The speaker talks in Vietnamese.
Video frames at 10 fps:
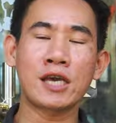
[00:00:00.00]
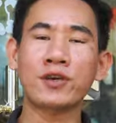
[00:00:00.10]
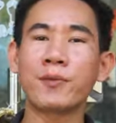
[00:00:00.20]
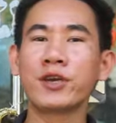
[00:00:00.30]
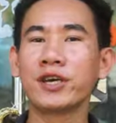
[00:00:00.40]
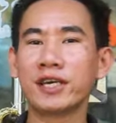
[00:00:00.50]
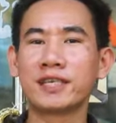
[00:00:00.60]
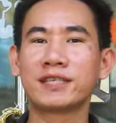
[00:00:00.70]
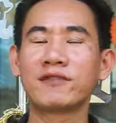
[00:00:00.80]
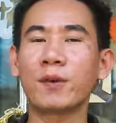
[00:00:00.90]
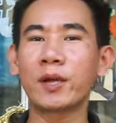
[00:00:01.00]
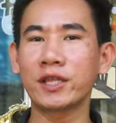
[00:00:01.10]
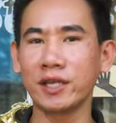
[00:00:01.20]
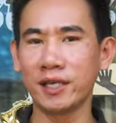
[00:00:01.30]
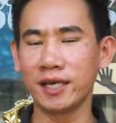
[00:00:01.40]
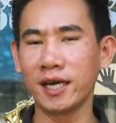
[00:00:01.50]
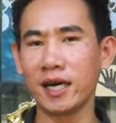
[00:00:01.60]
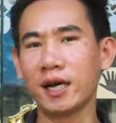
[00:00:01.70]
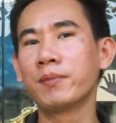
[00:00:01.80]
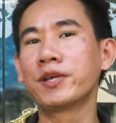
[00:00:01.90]
Chào tất cả mọi người và hôm nay thì
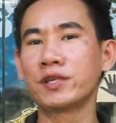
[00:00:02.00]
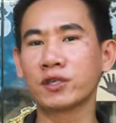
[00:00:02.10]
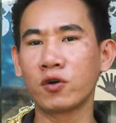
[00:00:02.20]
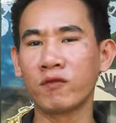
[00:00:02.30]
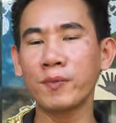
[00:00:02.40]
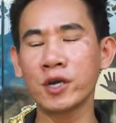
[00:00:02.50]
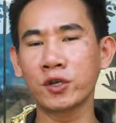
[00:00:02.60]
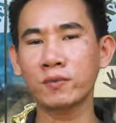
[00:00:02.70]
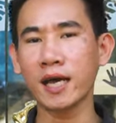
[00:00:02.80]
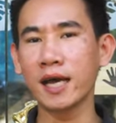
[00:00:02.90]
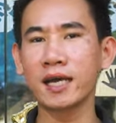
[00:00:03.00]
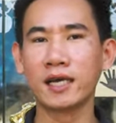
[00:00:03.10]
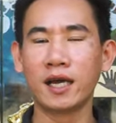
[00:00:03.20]
à, mình cùng với mọi người chúng ta